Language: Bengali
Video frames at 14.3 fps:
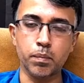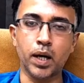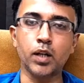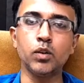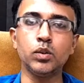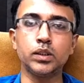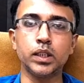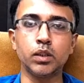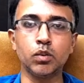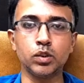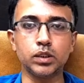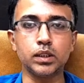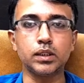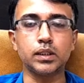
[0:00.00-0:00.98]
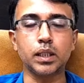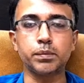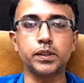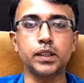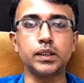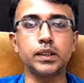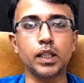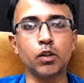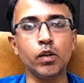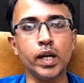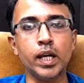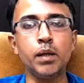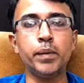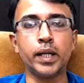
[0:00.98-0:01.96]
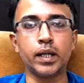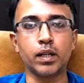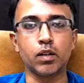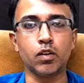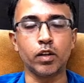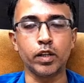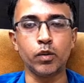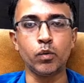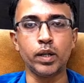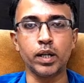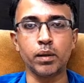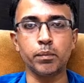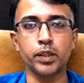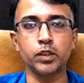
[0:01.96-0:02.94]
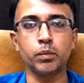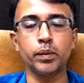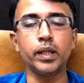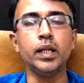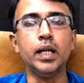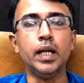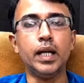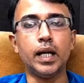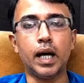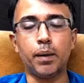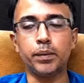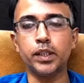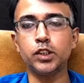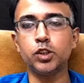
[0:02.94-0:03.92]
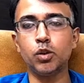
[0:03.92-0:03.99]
ভালো যেগুলো সাবস্টেন্স সেগুলো এলিমিনেটেড হয় ইউরিনের মাধ্যমে আমাদের